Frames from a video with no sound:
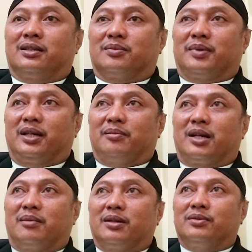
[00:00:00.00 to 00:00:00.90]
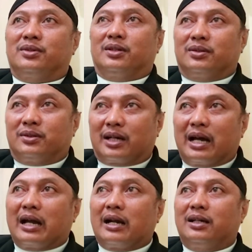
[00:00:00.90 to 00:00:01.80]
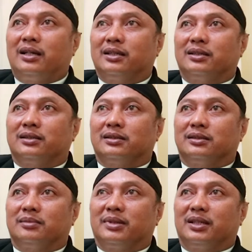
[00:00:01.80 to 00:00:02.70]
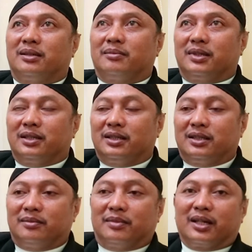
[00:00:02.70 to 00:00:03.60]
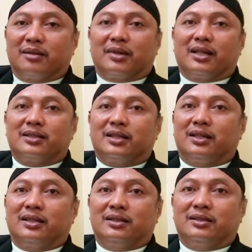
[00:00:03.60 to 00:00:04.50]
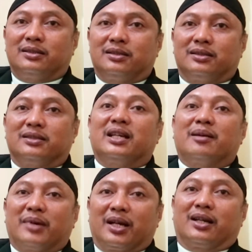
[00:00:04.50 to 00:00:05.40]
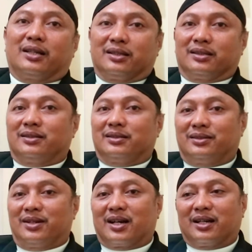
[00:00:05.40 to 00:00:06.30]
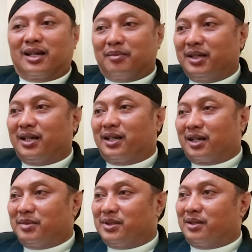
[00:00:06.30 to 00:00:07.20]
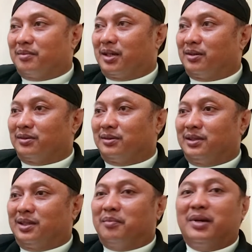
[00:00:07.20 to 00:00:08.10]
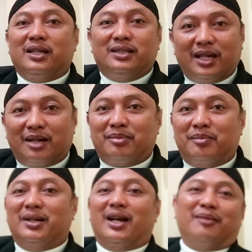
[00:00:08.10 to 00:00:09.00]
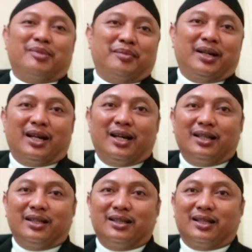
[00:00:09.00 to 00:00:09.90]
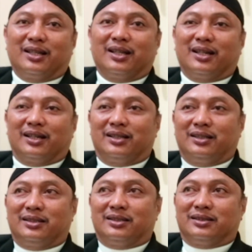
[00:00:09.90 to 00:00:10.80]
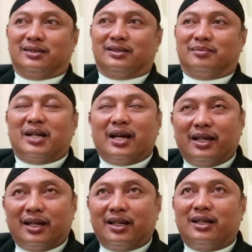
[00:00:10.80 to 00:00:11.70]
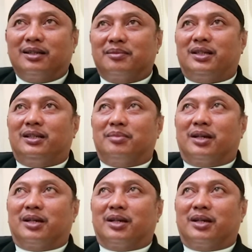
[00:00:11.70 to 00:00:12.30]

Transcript: supaya para pengunjung itu terarah dan uh, apa namanya mereka merasa uh, nyaman. akan kami karena kami juga baru belajar pembenahan-pembenahan tentang um, pelayanan kepada